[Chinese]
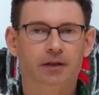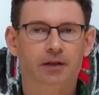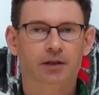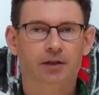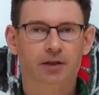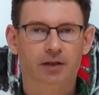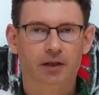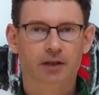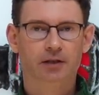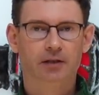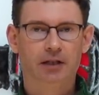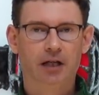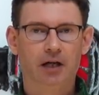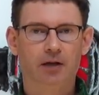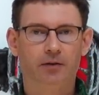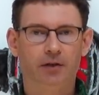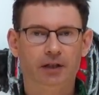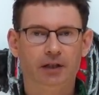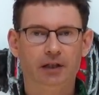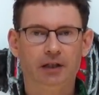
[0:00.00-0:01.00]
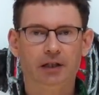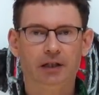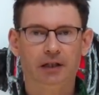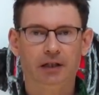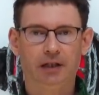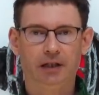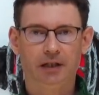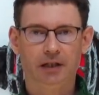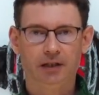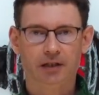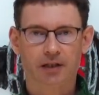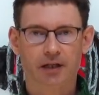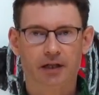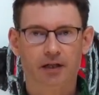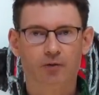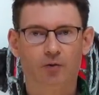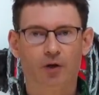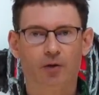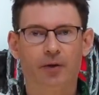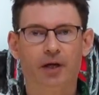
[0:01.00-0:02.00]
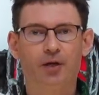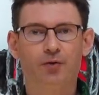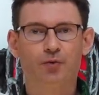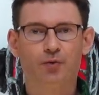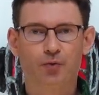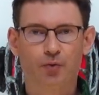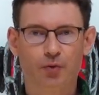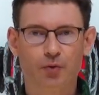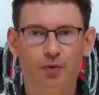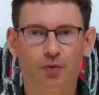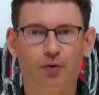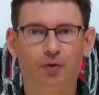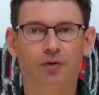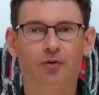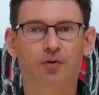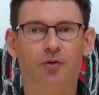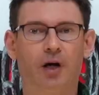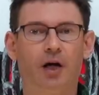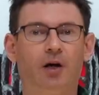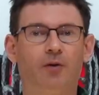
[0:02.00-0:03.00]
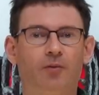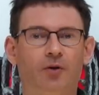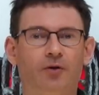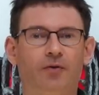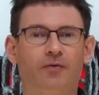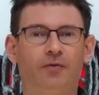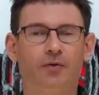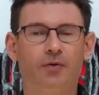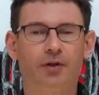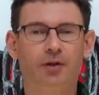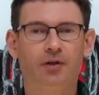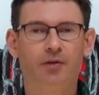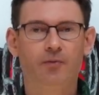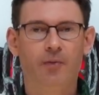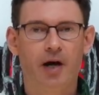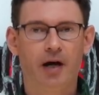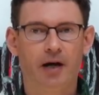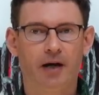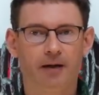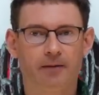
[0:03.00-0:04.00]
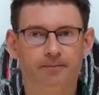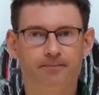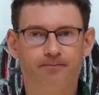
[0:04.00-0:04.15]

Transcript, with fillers: 圣道里里程，我们去传播福音吧。